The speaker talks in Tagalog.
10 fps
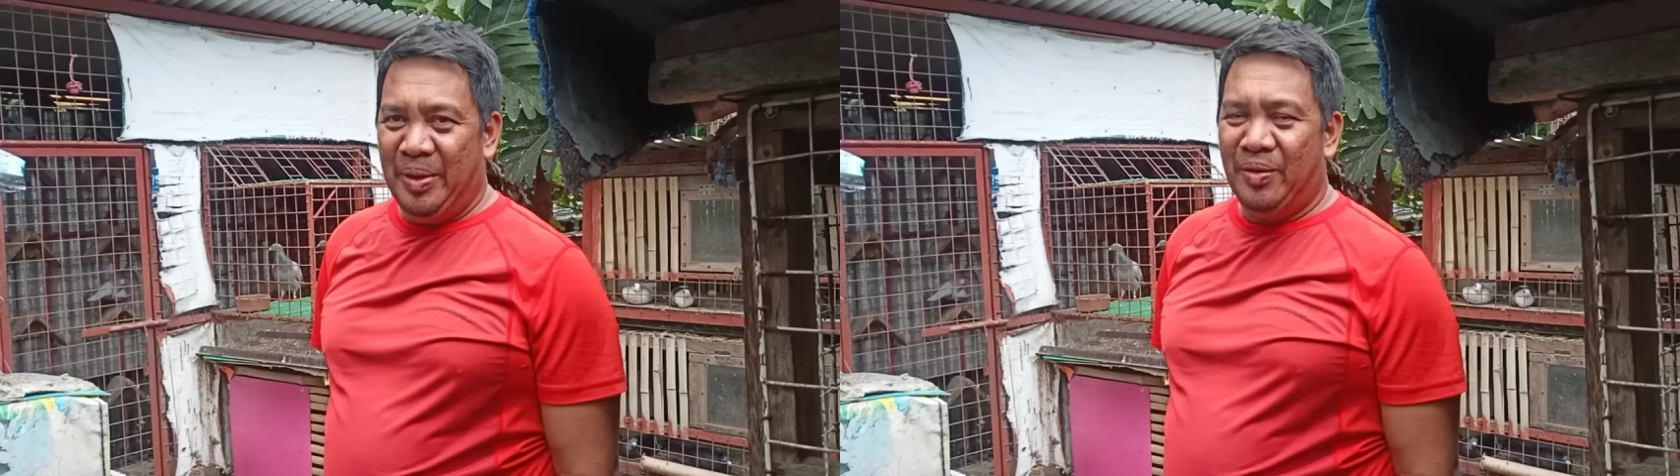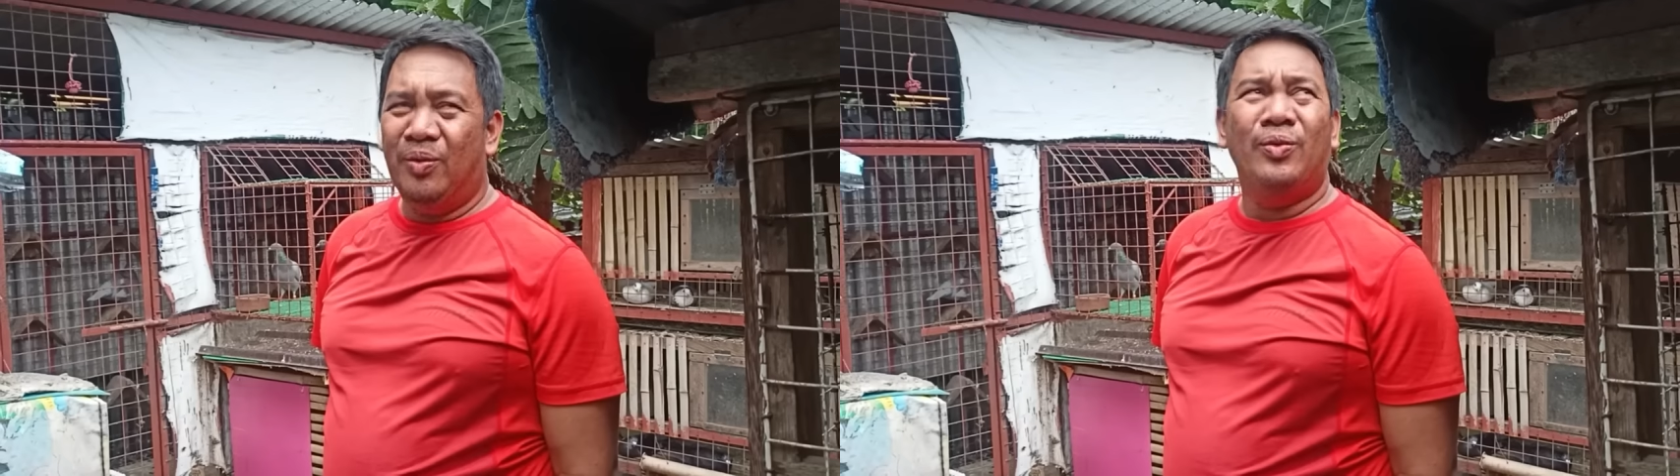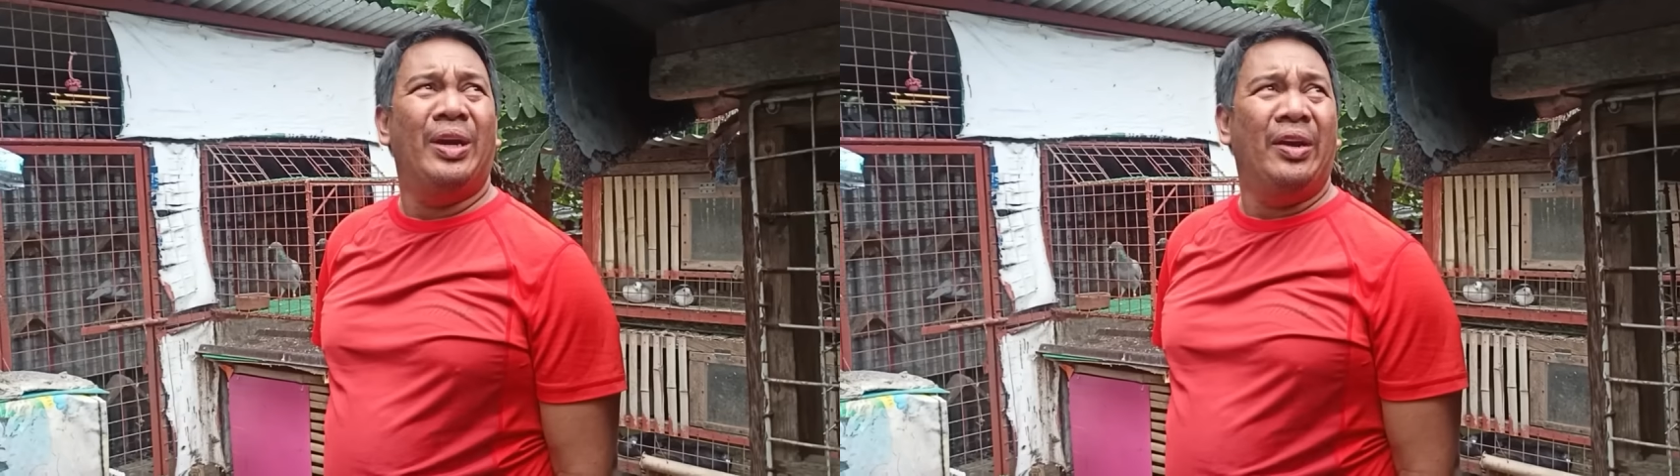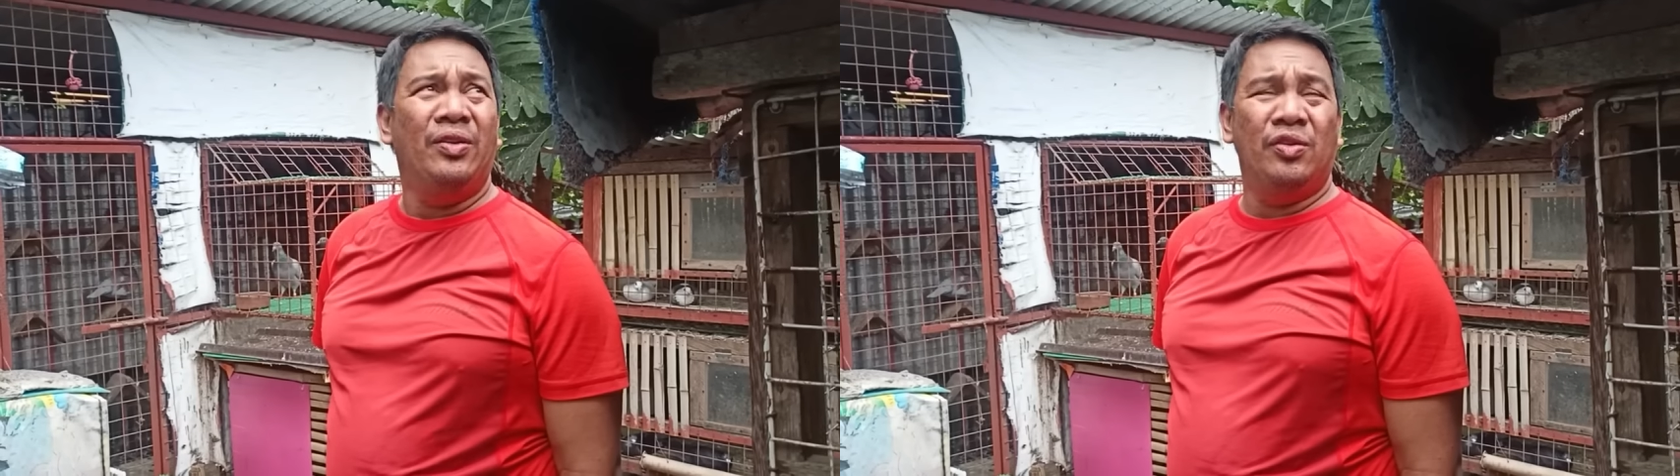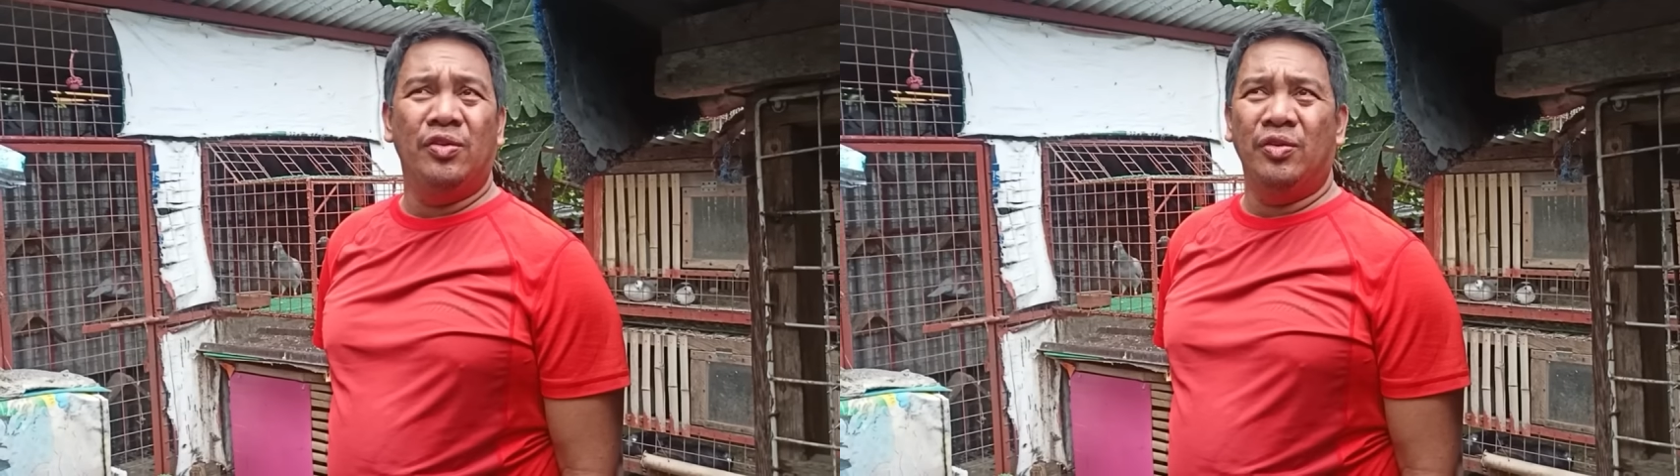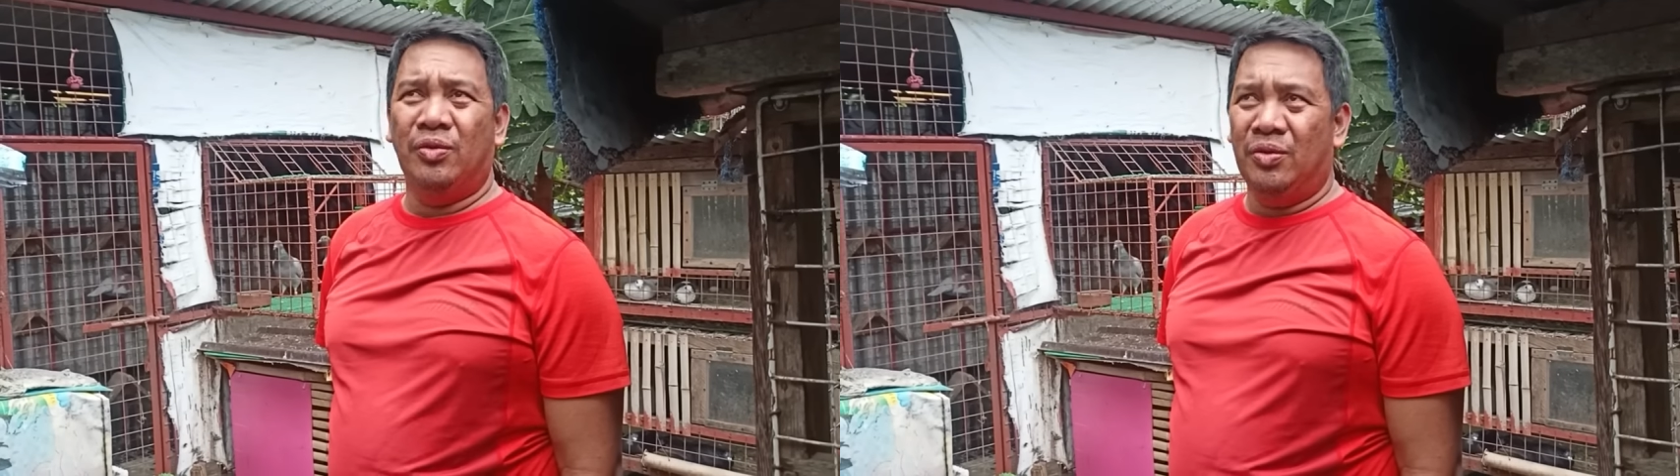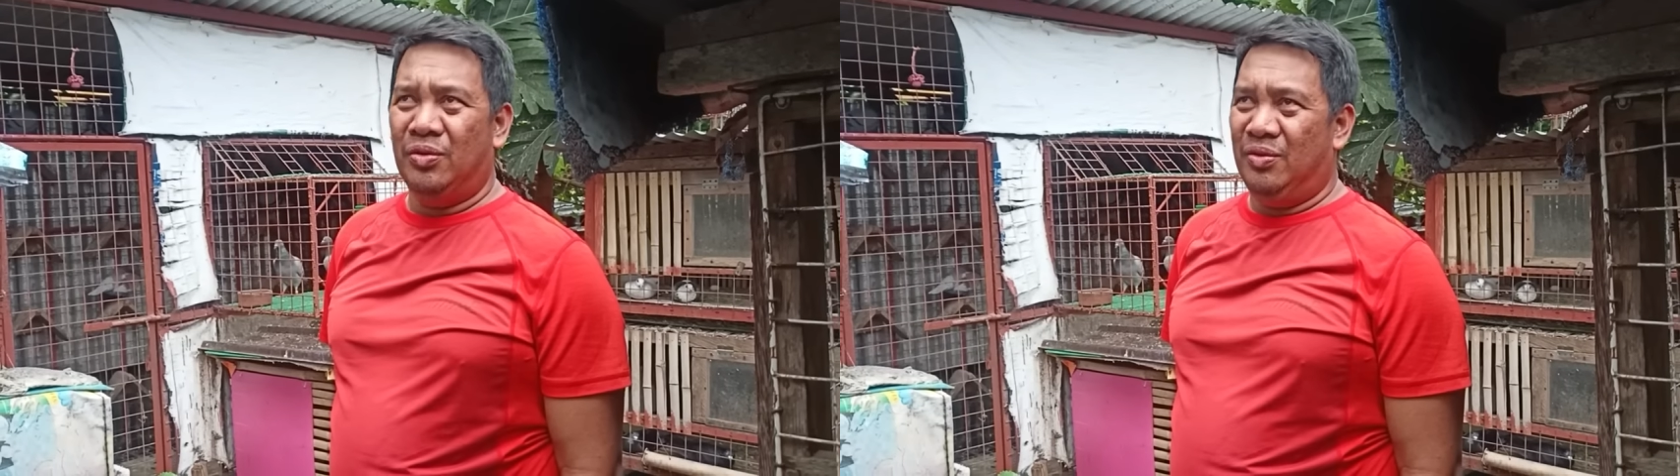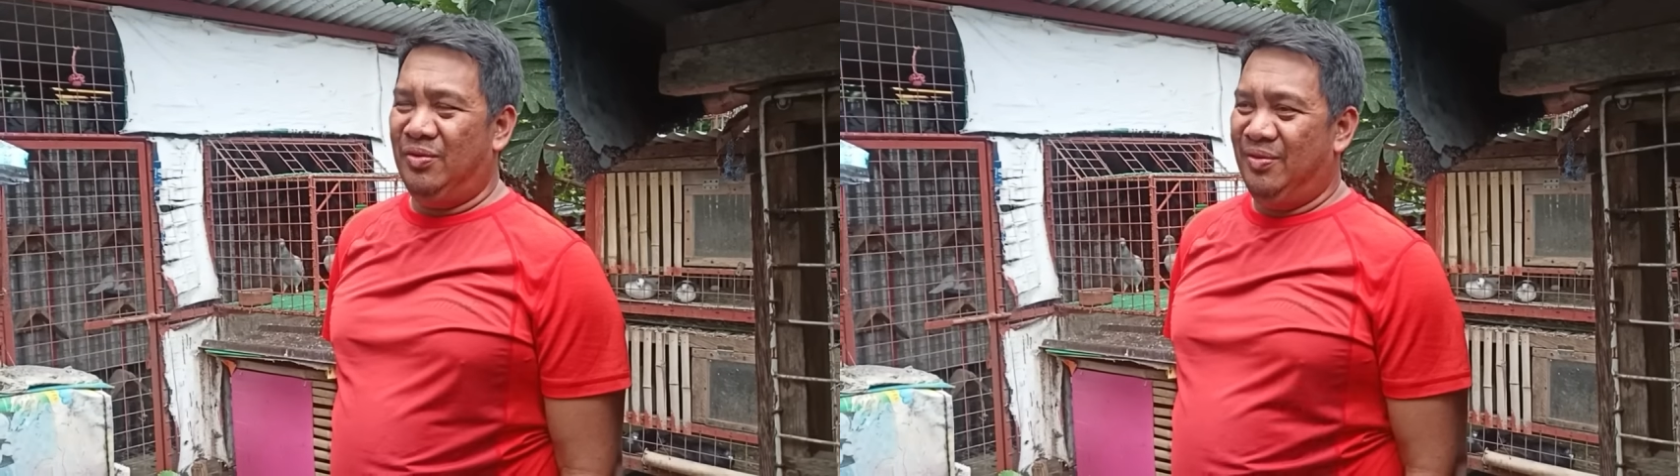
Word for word: Pero huwag kayong susuko.